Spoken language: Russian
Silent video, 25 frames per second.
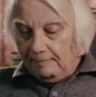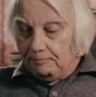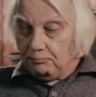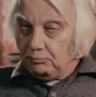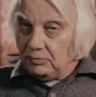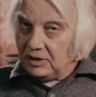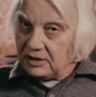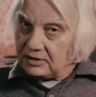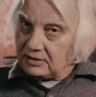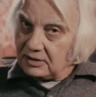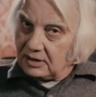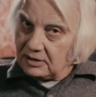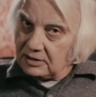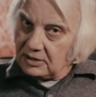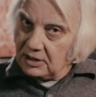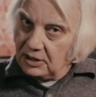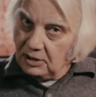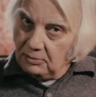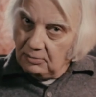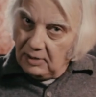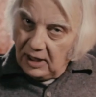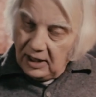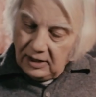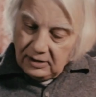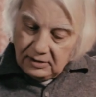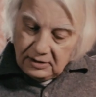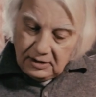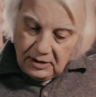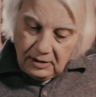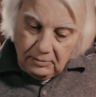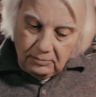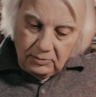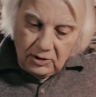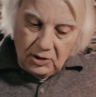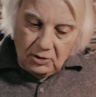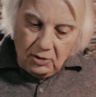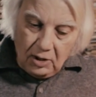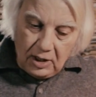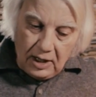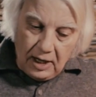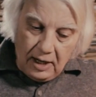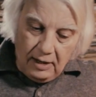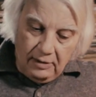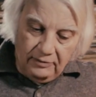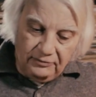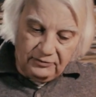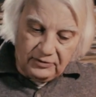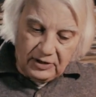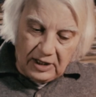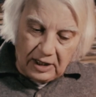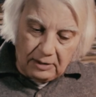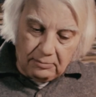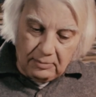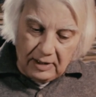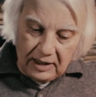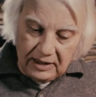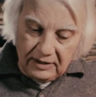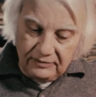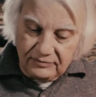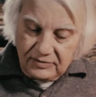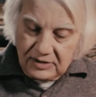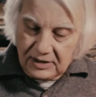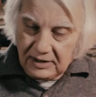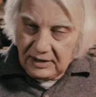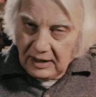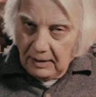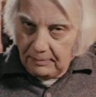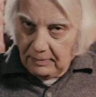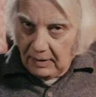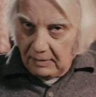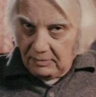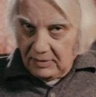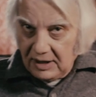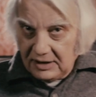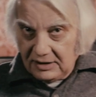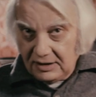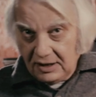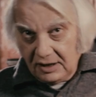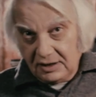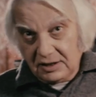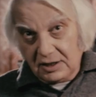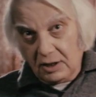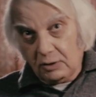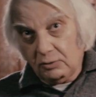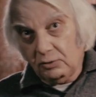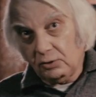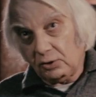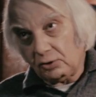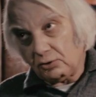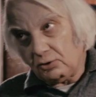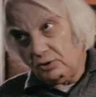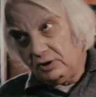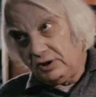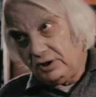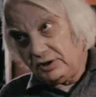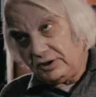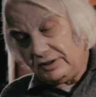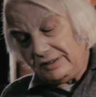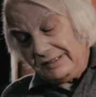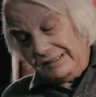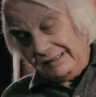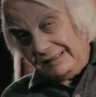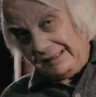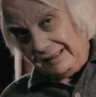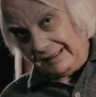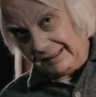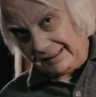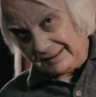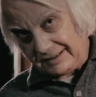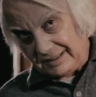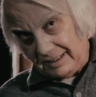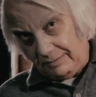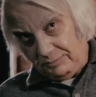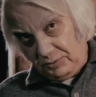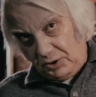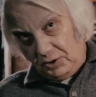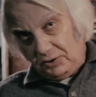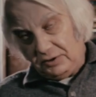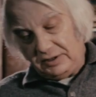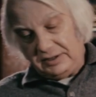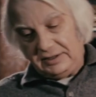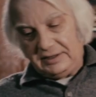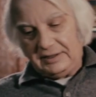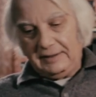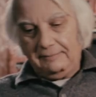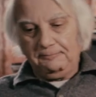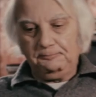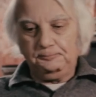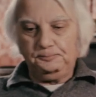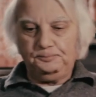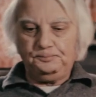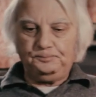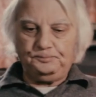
место занимает немного, в кармане всегда поместится, уронишь, не разобьется.